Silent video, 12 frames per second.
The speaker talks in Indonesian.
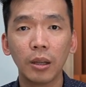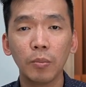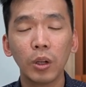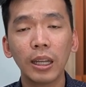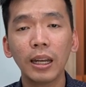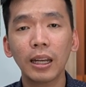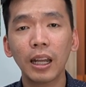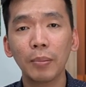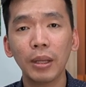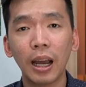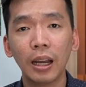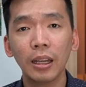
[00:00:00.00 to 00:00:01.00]
Mungkin ada yang
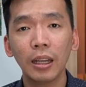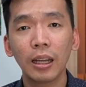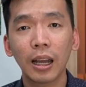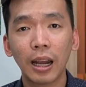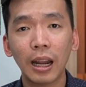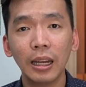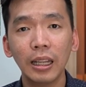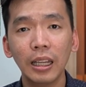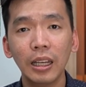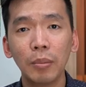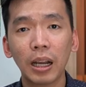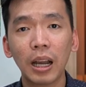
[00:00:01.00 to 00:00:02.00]
bilang, karena
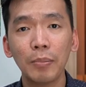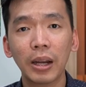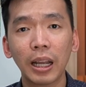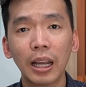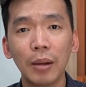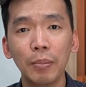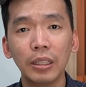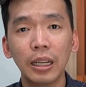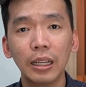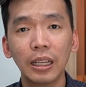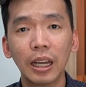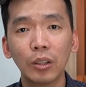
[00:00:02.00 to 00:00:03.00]
dingin maka mereka
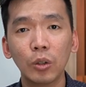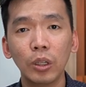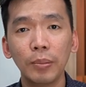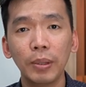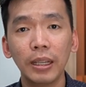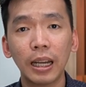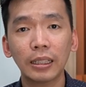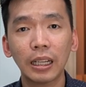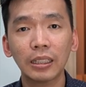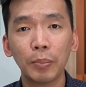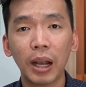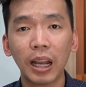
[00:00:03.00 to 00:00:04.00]
menjadikan kulit
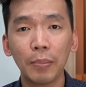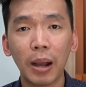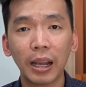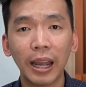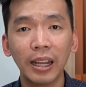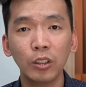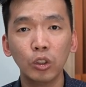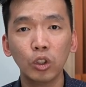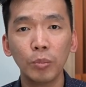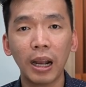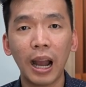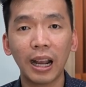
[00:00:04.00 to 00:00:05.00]
binatang sebagai pakaian
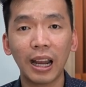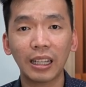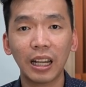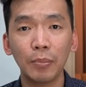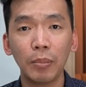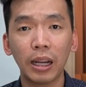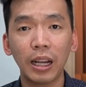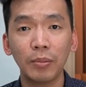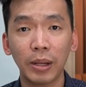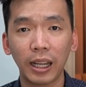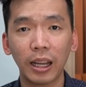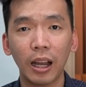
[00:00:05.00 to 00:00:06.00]
untuk menghangatkan badan
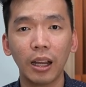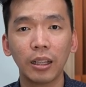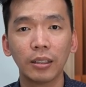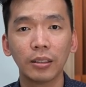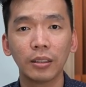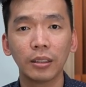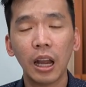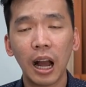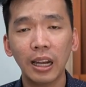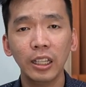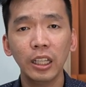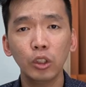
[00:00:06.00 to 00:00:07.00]
mereka.
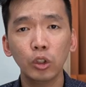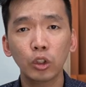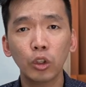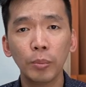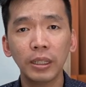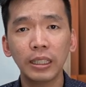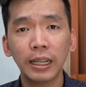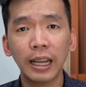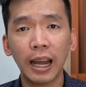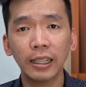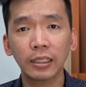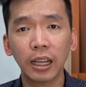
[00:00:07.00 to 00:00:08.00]
Hal ini justru menjadi
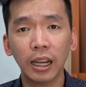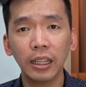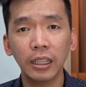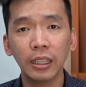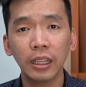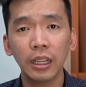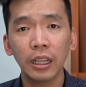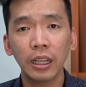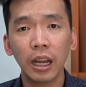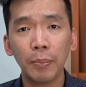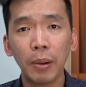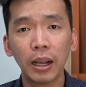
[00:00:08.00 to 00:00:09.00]
aneh sekali.
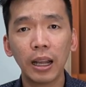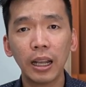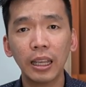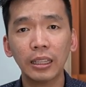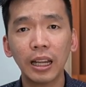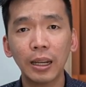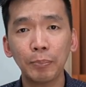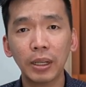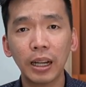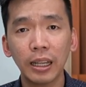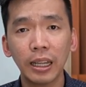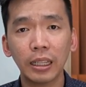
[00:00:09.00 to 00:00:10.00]
Apakah kita
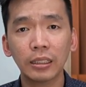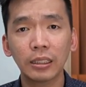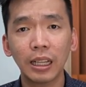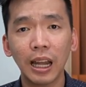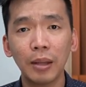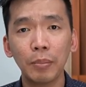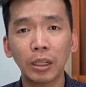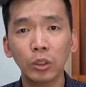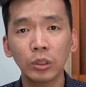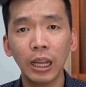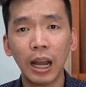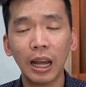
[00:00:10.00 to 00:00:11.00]
pernah lihat selain
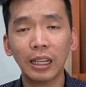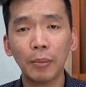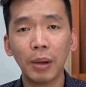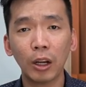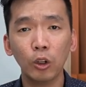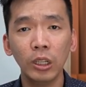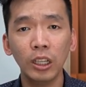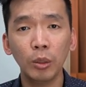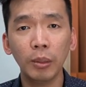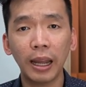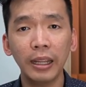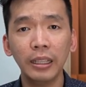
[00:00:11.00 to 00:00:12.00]
manusia ada makhluk
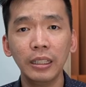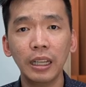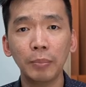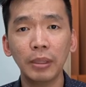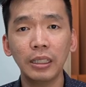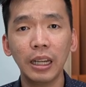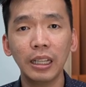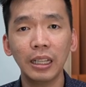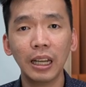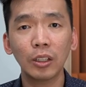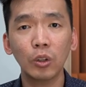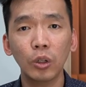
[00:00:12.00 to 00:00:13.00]
hidup lain yang
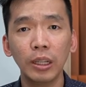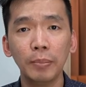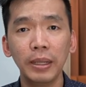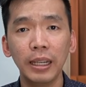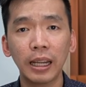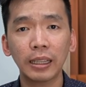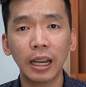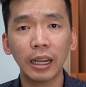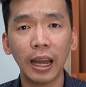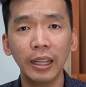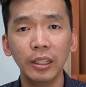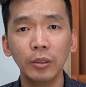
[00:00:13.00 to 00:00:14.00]
menjadikan kulit binatang
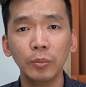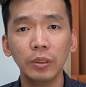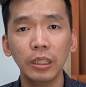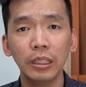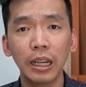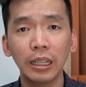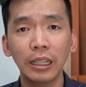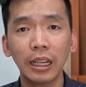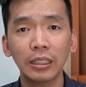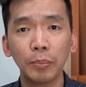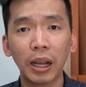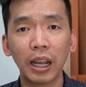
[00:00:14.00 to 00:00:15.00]
lain dijadikan
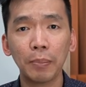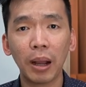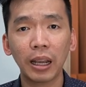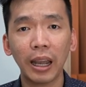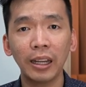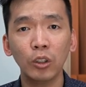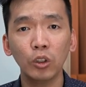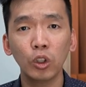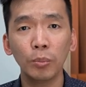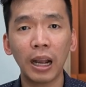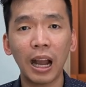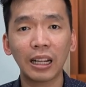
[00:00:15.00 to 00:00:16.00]
sebagai pakaian
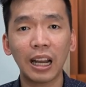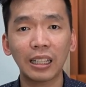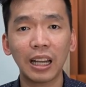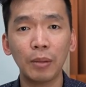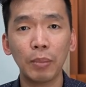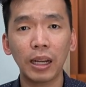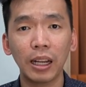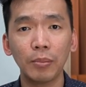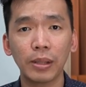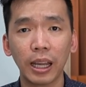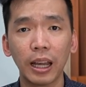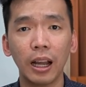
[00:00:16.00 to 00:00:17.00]
untuk menghangatkan badan
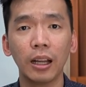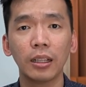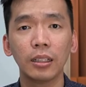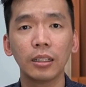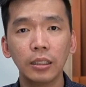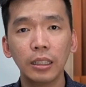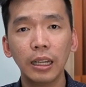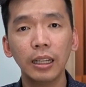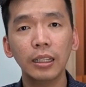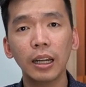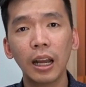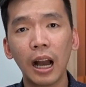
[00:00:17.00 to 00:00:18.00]
mereka?
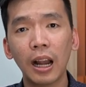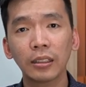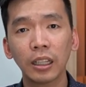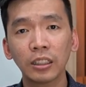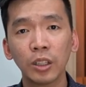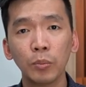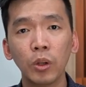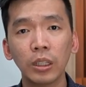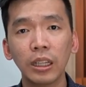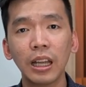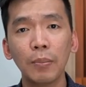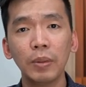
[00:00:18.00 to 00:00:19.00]
Jadi dari hal
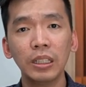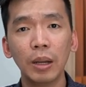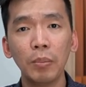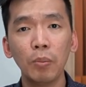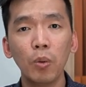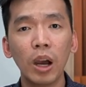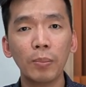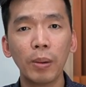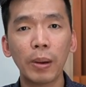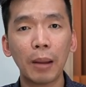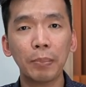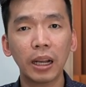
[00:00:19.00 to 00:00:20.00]
tersebut kita bisa membuat
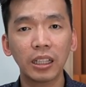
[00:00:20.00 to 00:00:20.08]
beberapa